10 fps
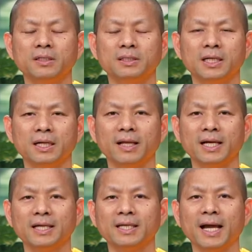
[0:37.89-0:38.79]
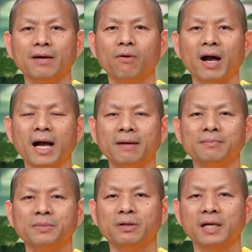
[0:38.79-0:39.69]
ซึ่งเราได้ขยายความ
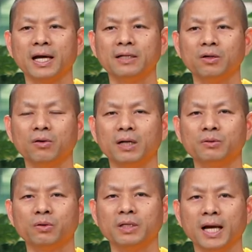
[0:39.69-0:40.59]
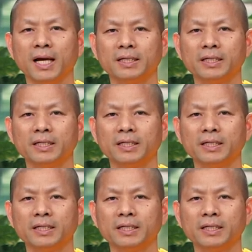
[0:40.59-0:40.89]
โดยการยกเอาตัวอย่าง